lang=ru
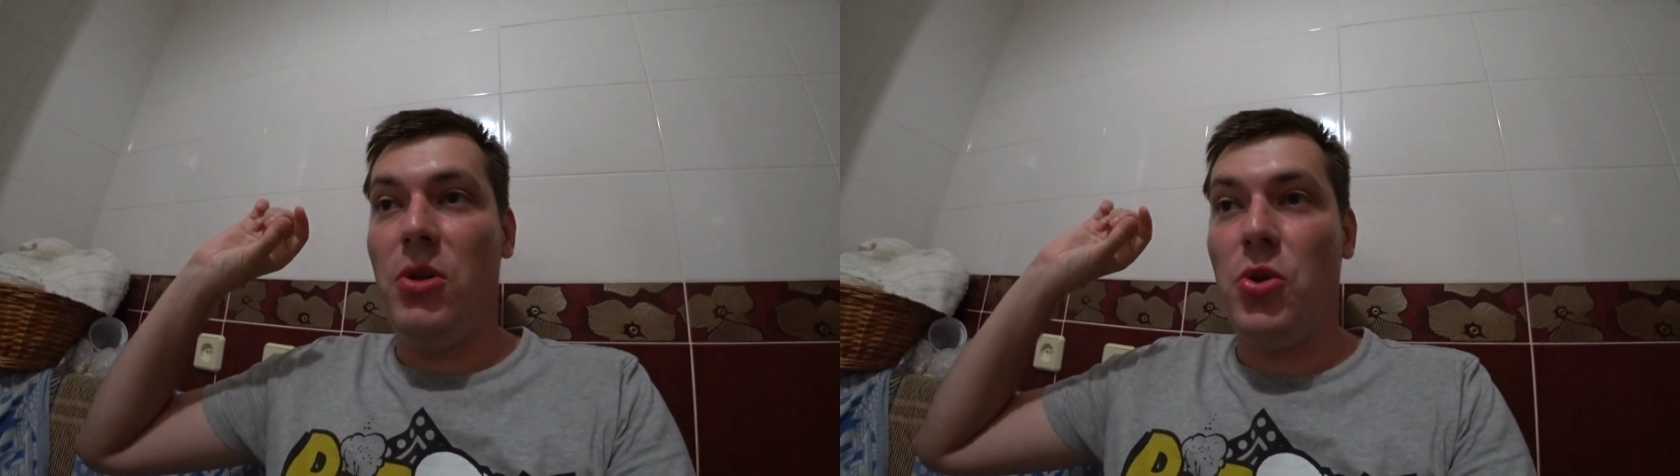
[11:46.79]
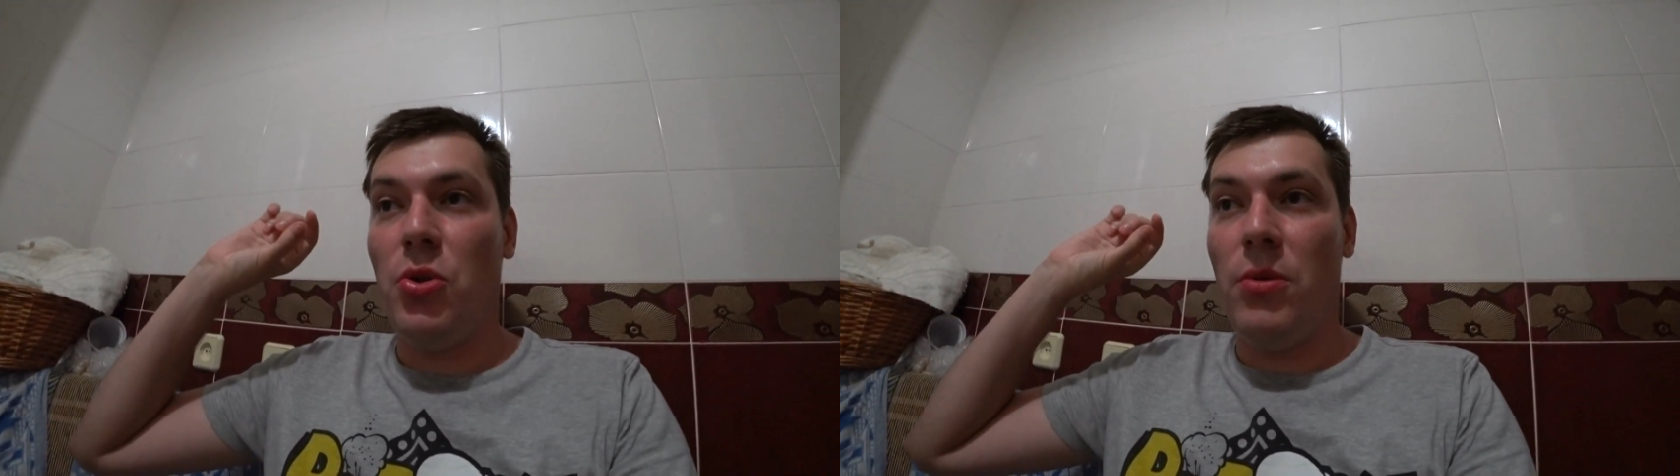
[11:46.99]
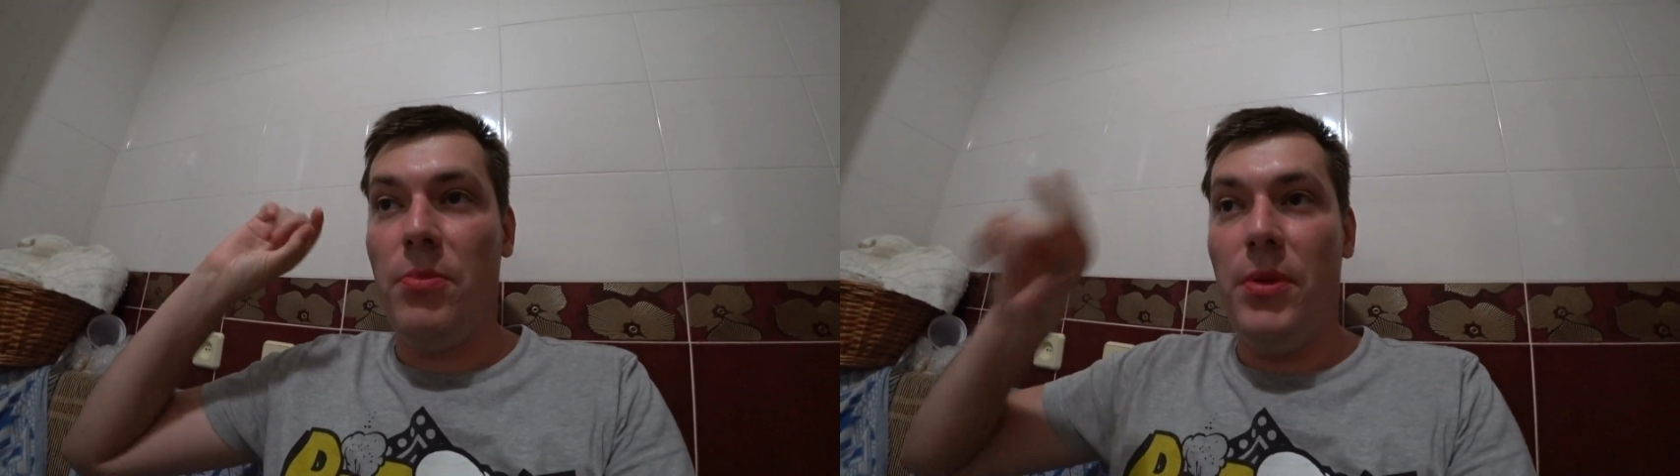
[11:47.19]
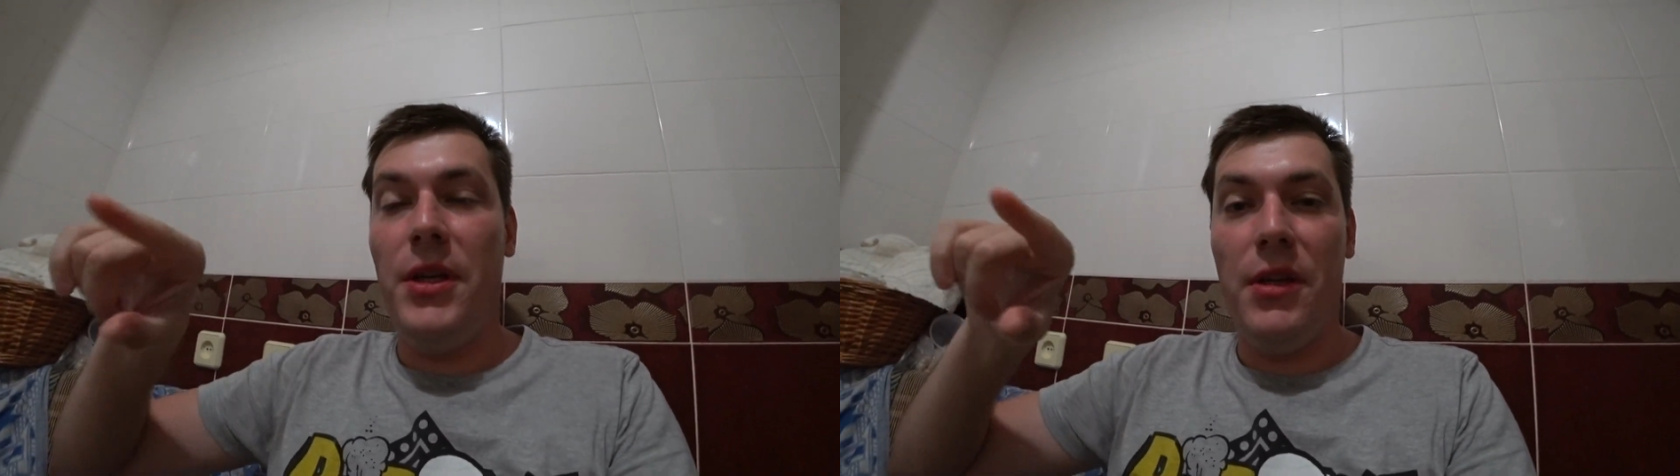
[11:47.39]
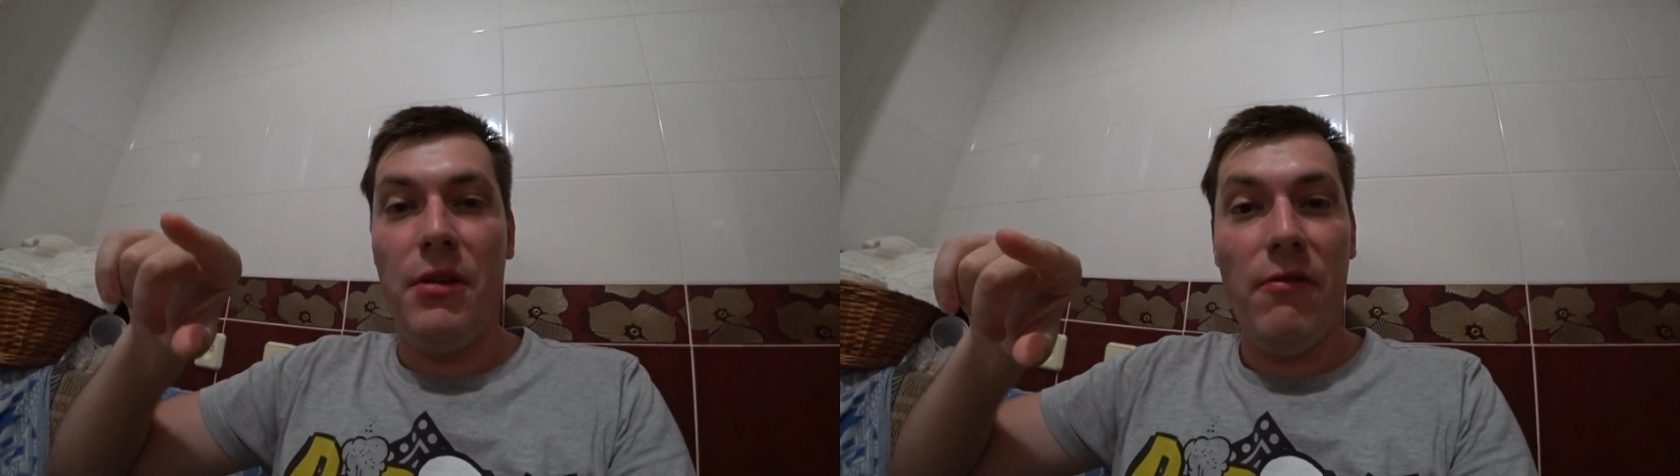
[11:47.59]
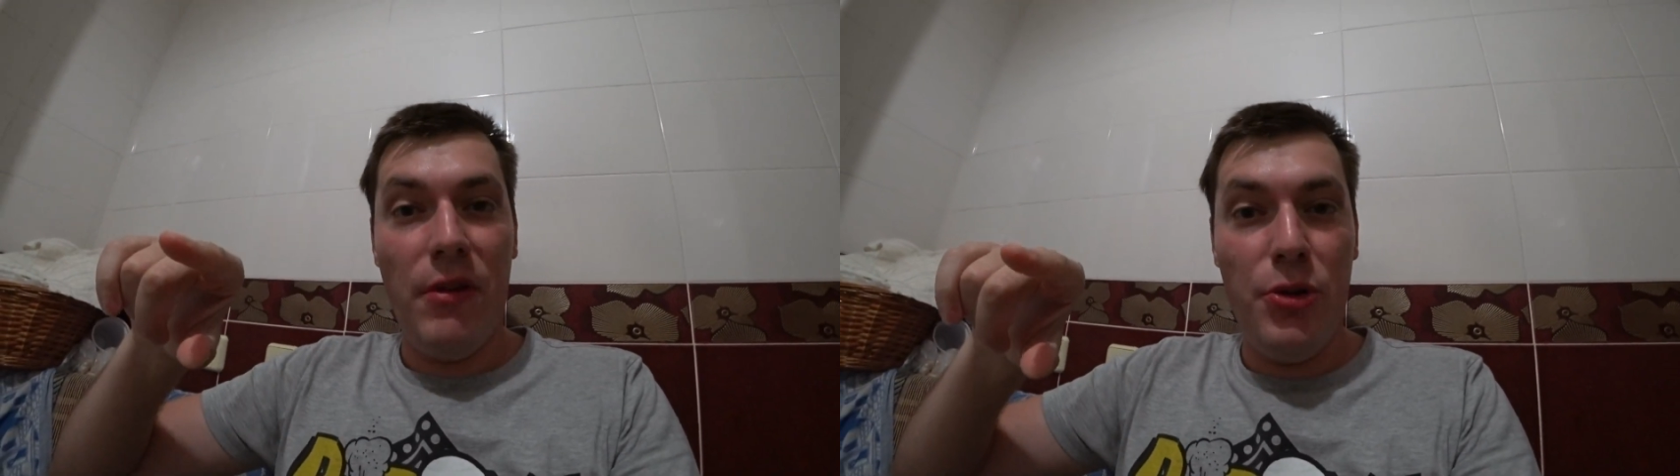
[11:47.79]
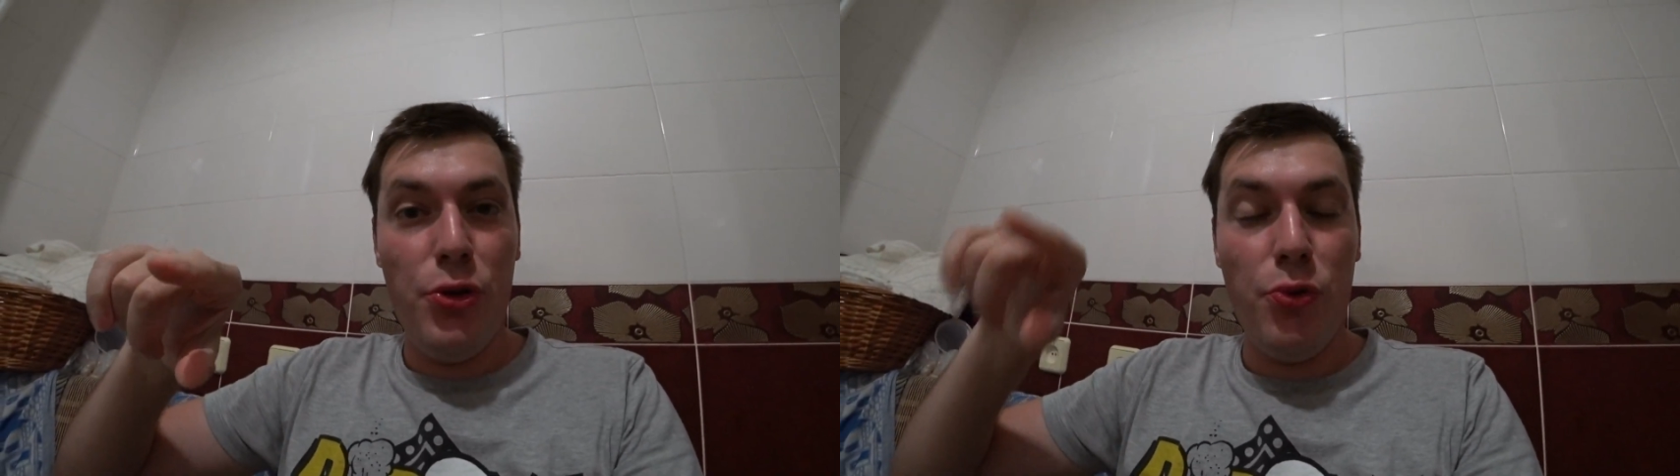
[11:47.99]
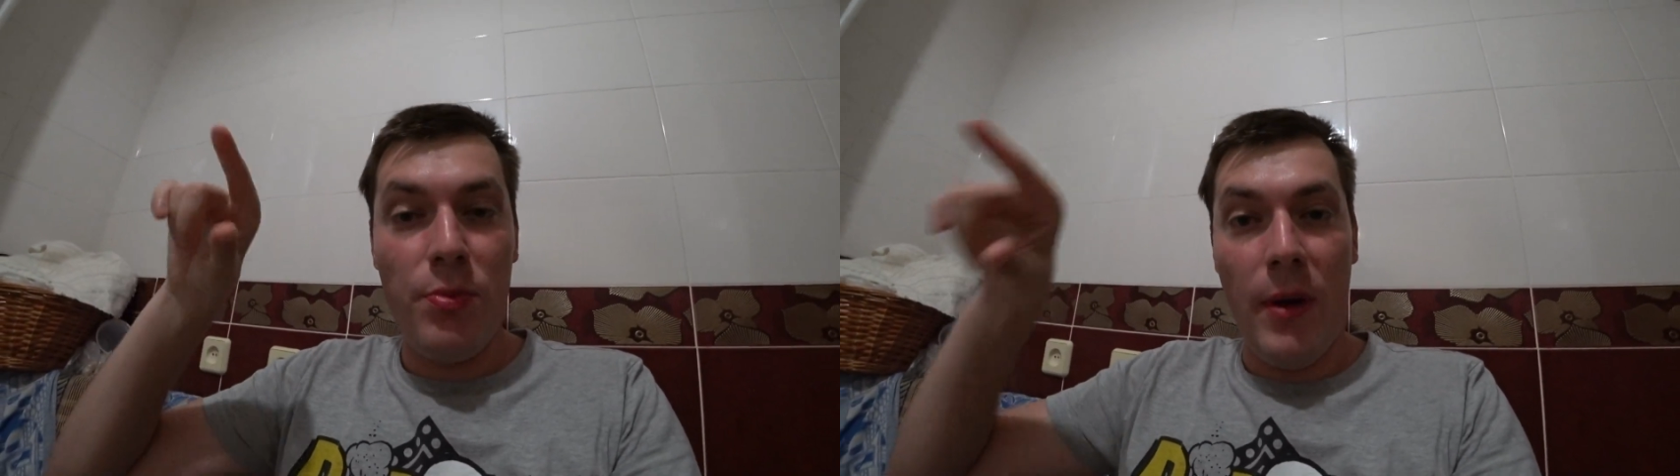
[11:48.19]
что бери
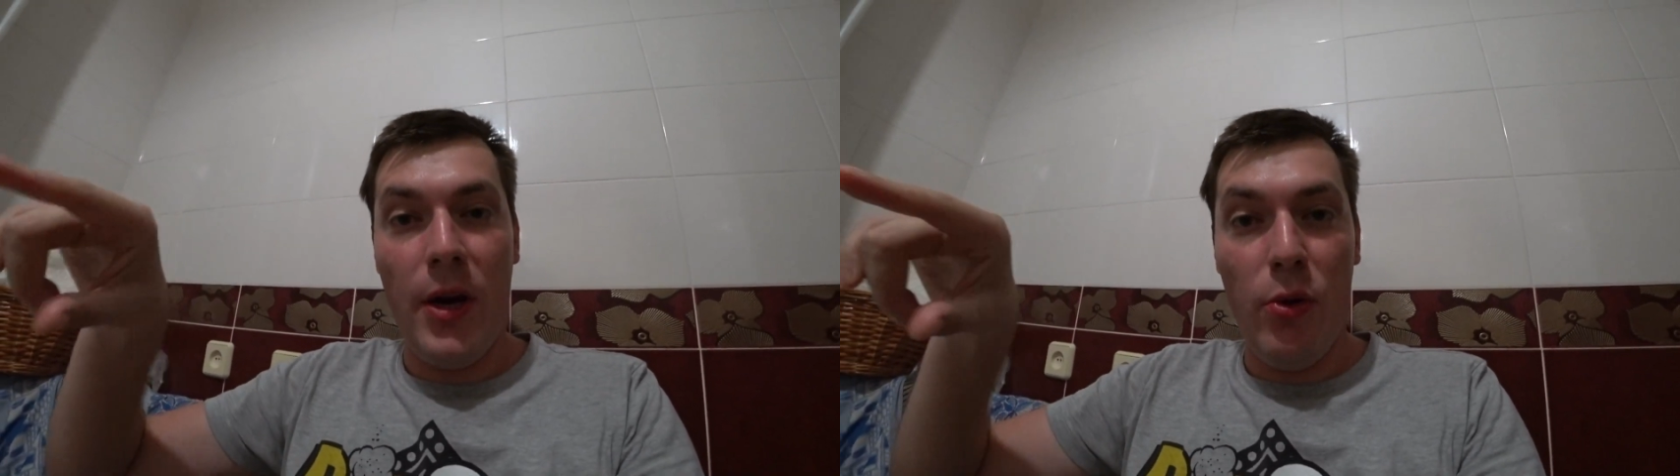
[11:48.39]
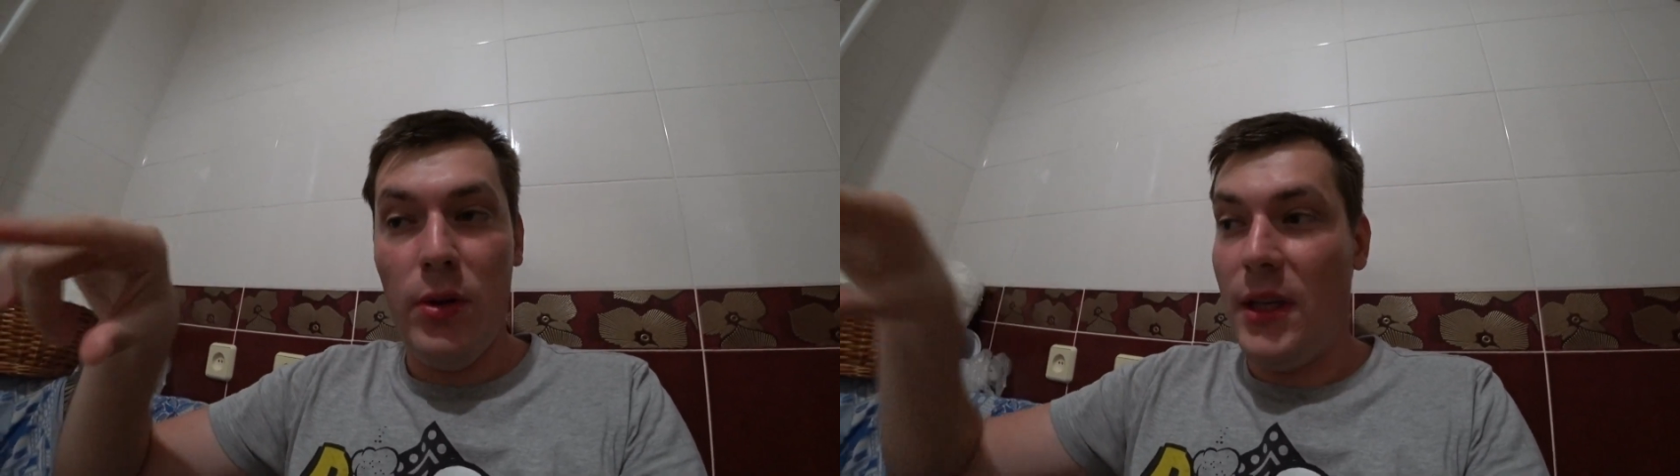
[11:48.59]
водичку с макарон